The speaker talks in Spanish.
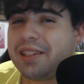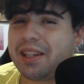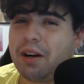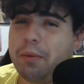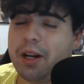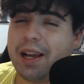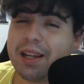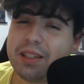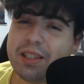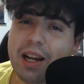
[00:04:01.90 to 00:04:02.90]
se rumorea
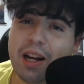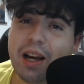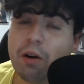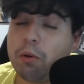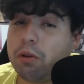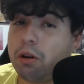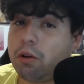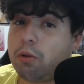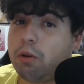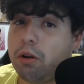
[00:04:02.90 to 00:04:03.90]
que salga un
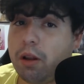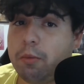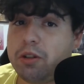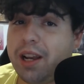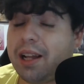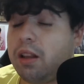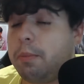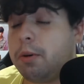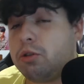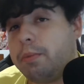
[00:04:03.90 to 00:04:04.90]
nuevo juego de música
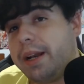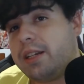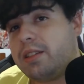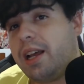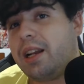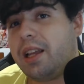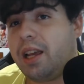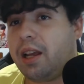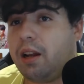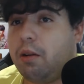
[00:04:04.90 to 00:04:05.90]
tipo Superstar,
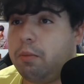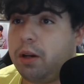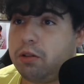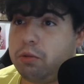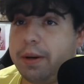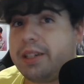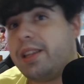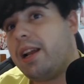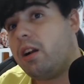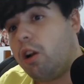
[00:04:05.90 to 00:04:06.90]
que, bueno,
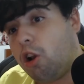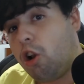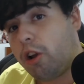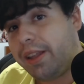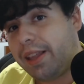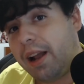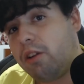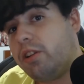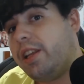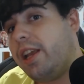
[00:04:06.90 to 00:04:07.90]
Superstar lo
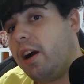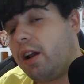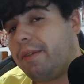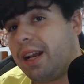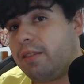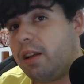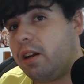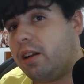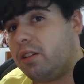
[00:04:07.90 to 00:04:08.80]
quitaron y ahora van a hacer...